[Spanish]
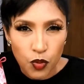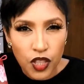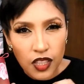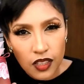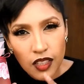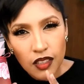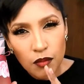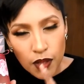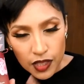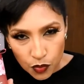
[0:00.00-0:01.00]
un
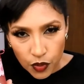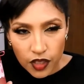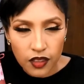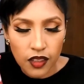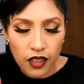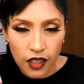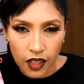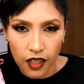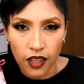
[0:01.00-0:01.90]
poquitín más fuerte que